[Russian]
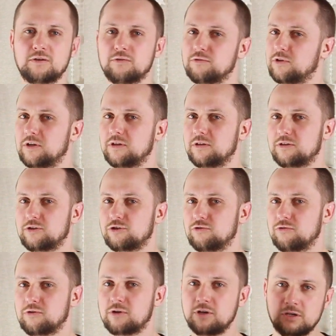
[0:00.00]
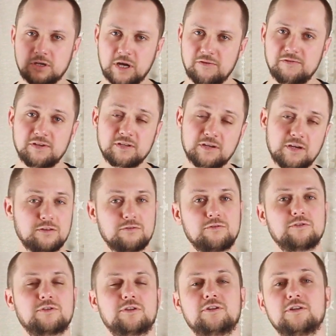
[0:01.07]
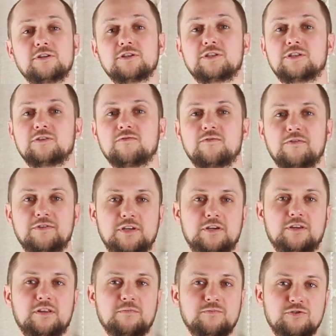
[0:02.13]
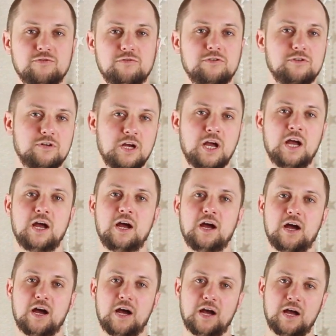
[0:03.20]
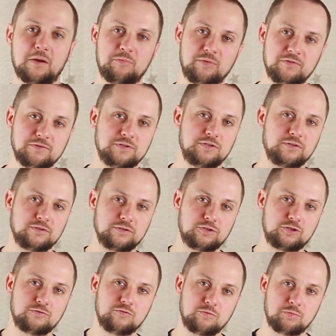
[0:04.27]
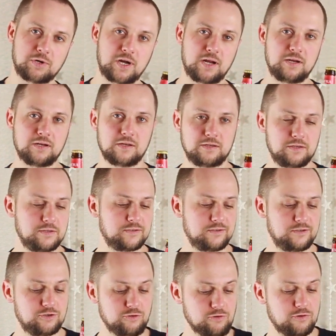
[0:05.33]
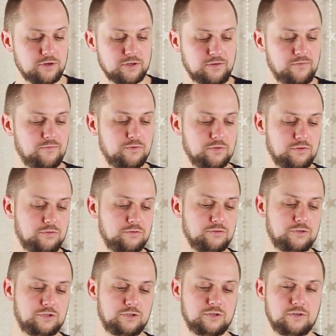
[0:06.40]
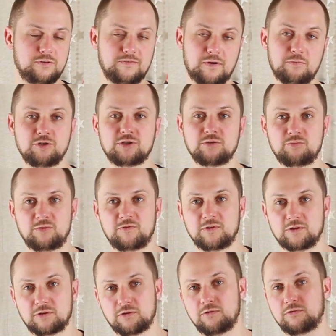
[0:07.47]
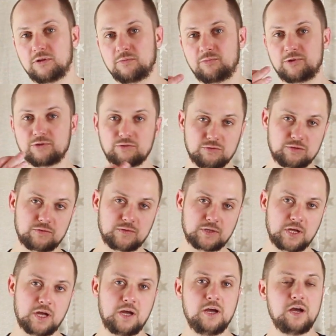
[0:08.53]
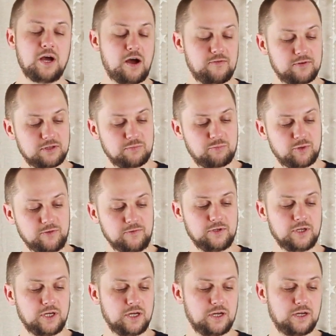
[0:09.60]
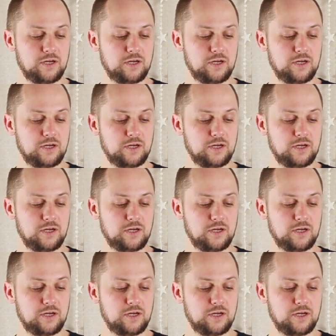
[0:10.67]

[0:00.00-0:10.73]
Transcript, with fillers: А глютен это что? Клейковины, которые содержатся во всяких там зернах, а пиво сделано из чего? Правильно, из зерен. Вот, то есть э, в обычном пиве этот глютен присутствует, а в этом пиве